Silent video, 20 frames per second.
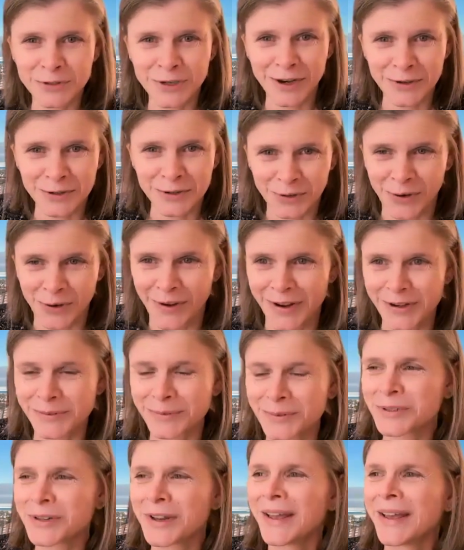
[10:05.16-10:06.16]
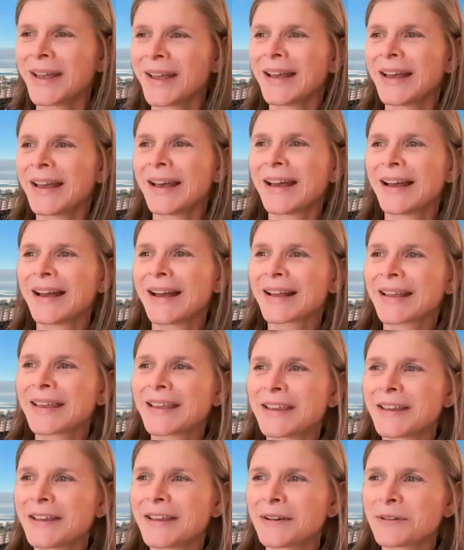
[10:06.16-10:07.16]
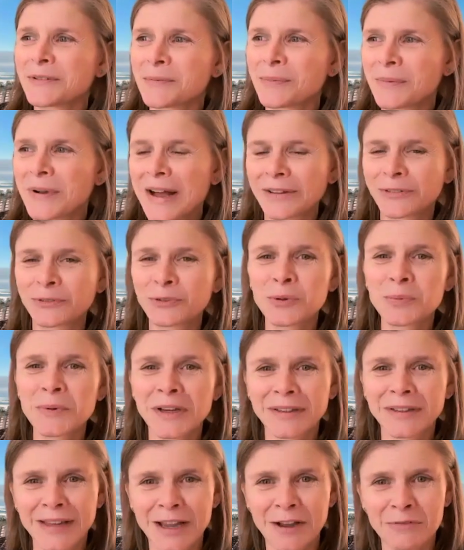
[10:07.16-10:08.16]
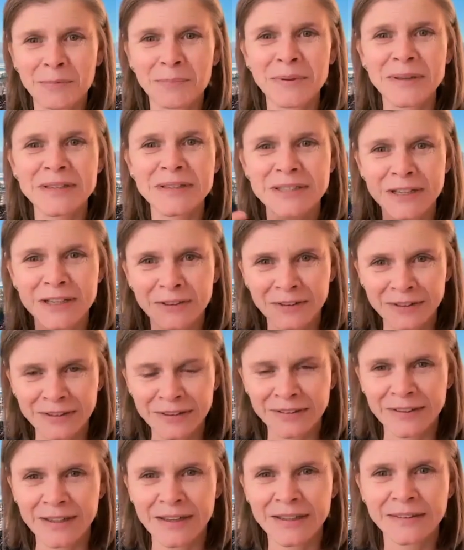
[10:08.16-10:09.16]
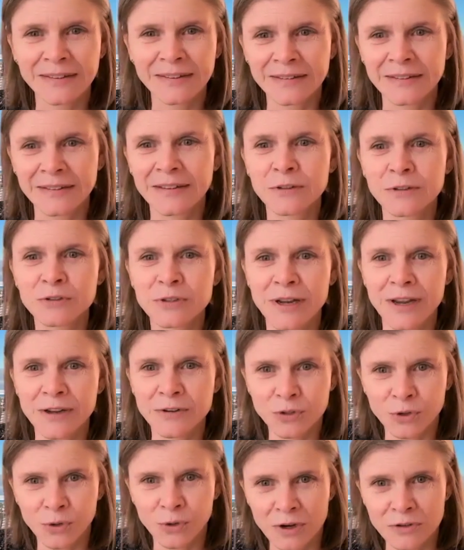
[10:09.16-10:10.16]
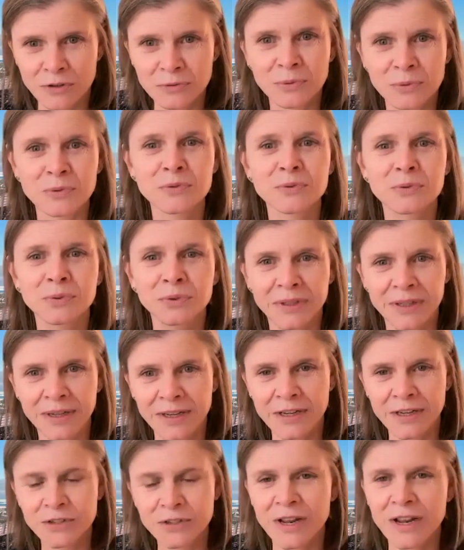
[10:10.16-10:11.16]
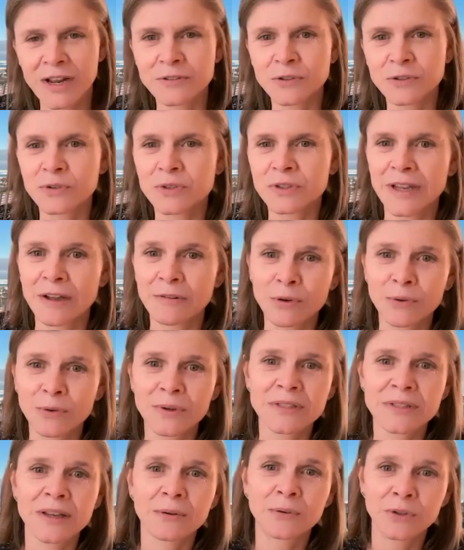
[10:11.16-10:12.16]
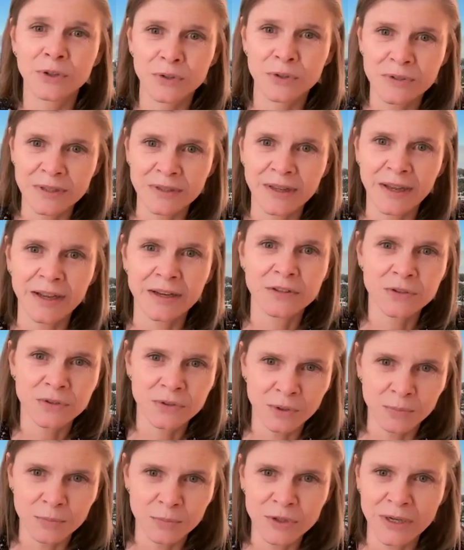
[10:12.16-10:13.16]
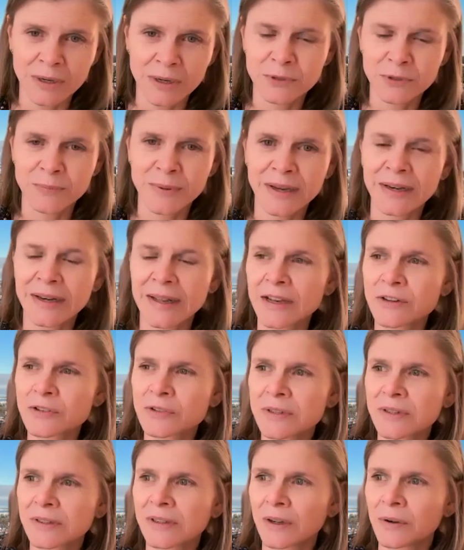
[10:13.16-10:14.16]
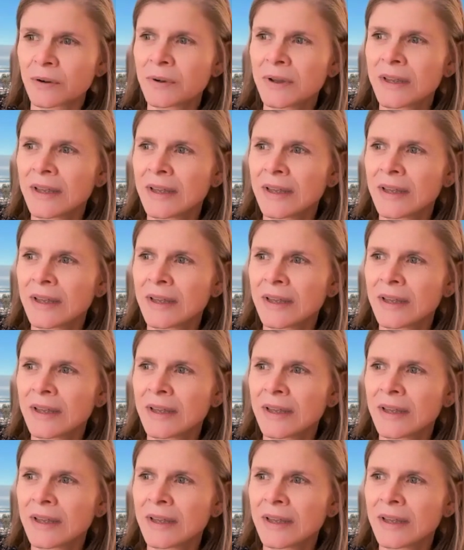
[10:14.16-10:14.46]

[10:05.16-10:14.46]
raios cósmicos, é, que eu, a turma que estava pensando em tentar entender os raios cósmicos ultraenergéticos estavam com essa curiosidade sobre os campos magnéticos. Então,